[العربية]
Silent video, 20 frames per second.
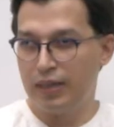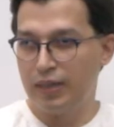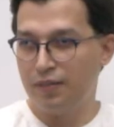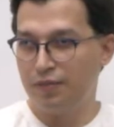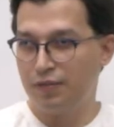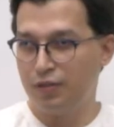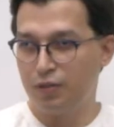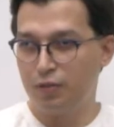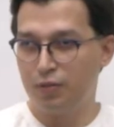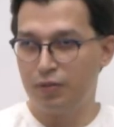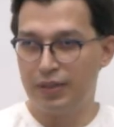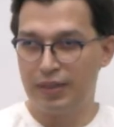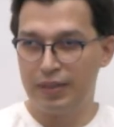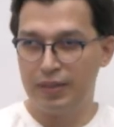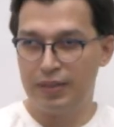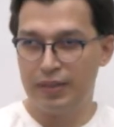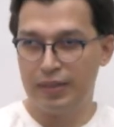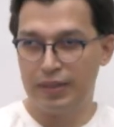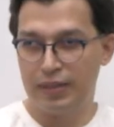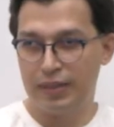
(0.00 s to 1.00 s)
نفسه
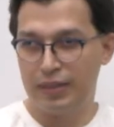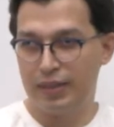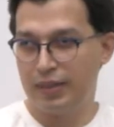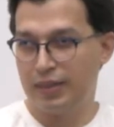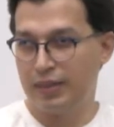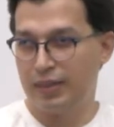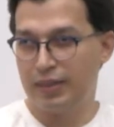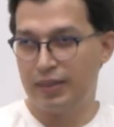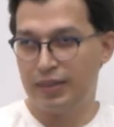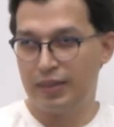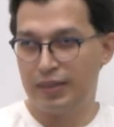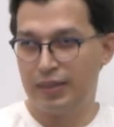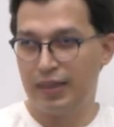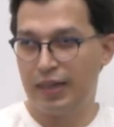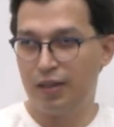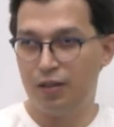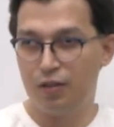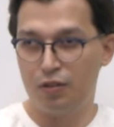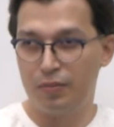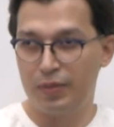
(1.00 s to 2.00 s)

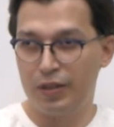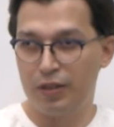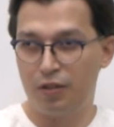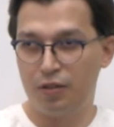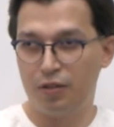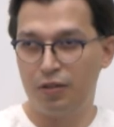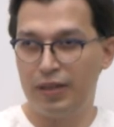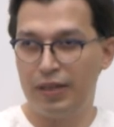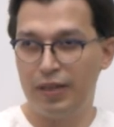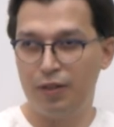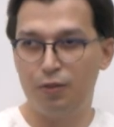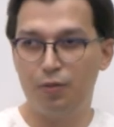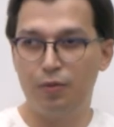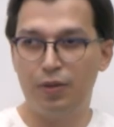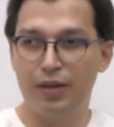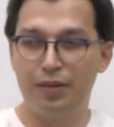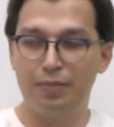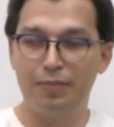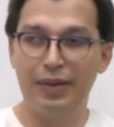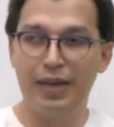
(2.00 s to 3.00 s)
كالاوميكرون اللي
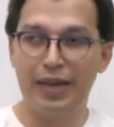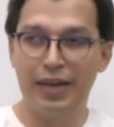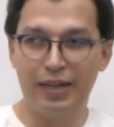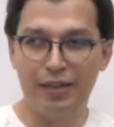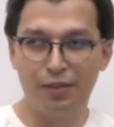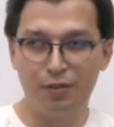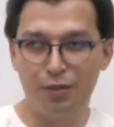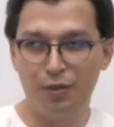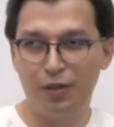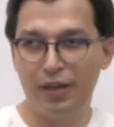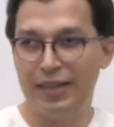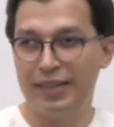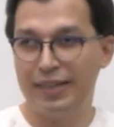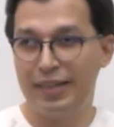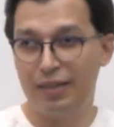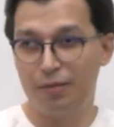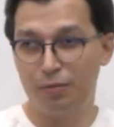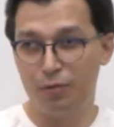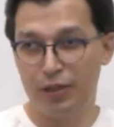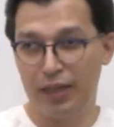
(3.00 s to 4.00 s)
هو بي ا إيه 2
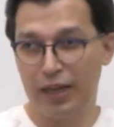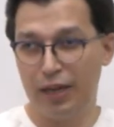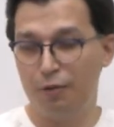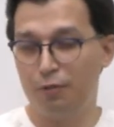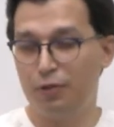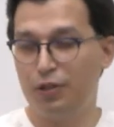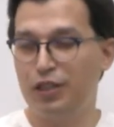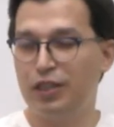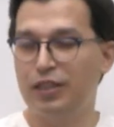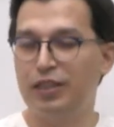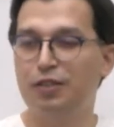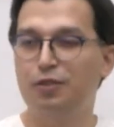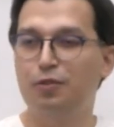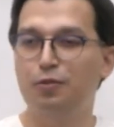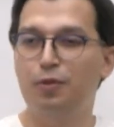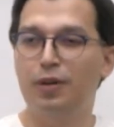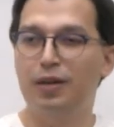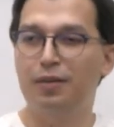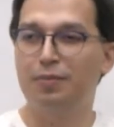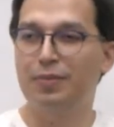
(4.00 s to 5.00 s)
هذا المتحول الجديد
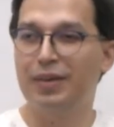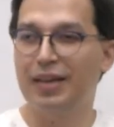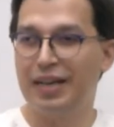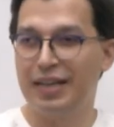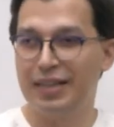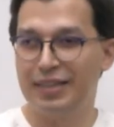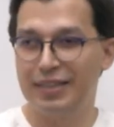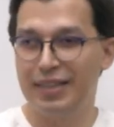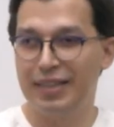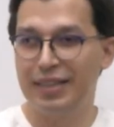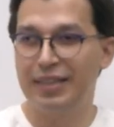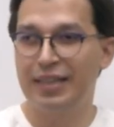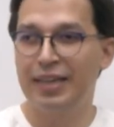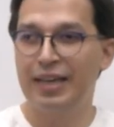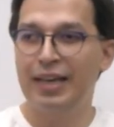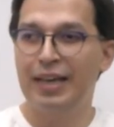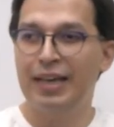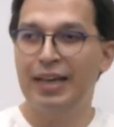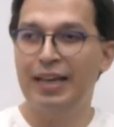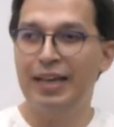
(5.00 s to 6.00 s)
هو بي ا إيه 5
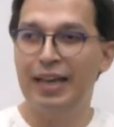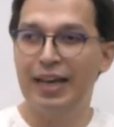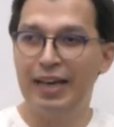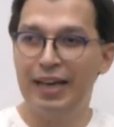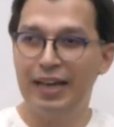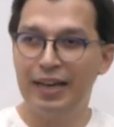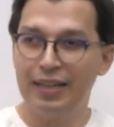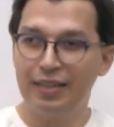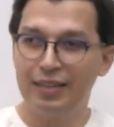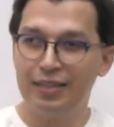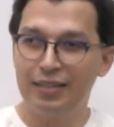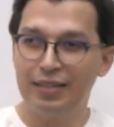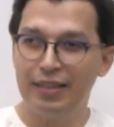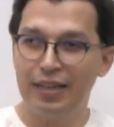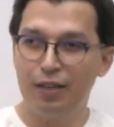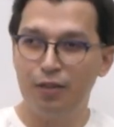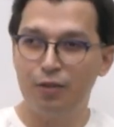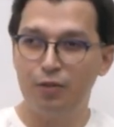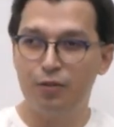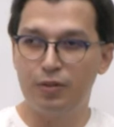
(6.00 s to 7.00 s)
الاعراض
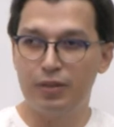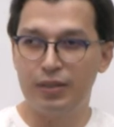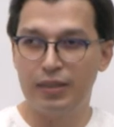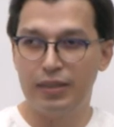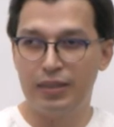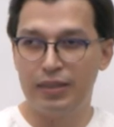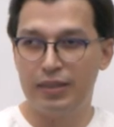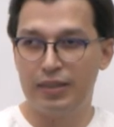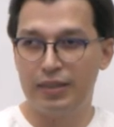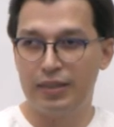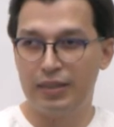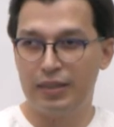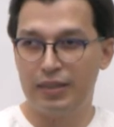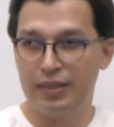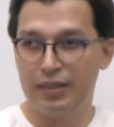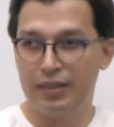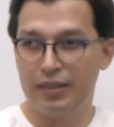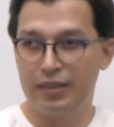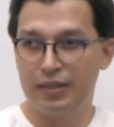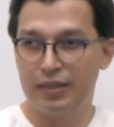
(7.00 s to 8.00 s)
نتاعو
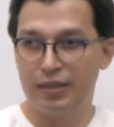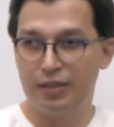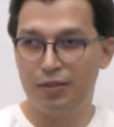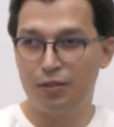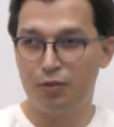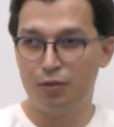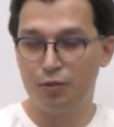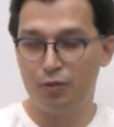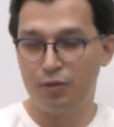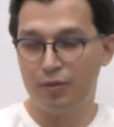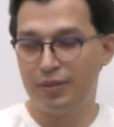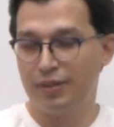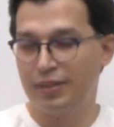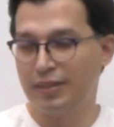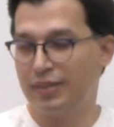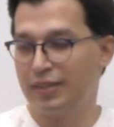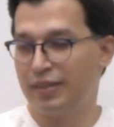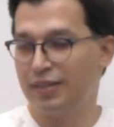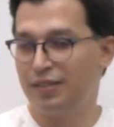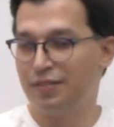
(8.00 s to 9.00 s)
تكون
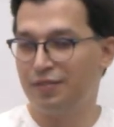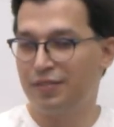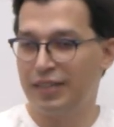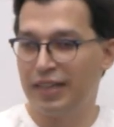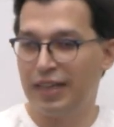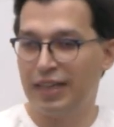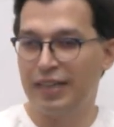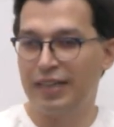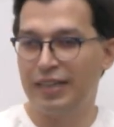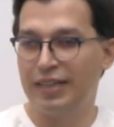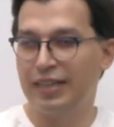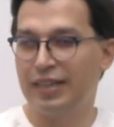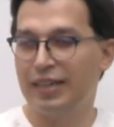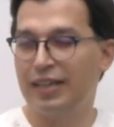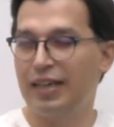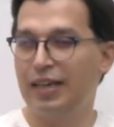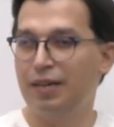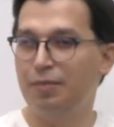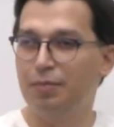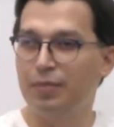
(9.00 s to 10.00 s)
نفسها هي
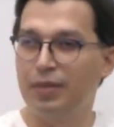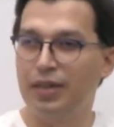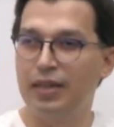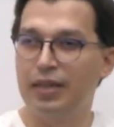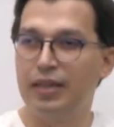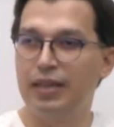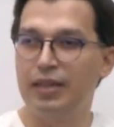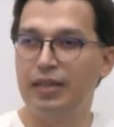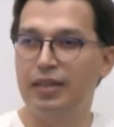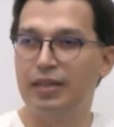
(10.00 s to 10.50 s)
الحمى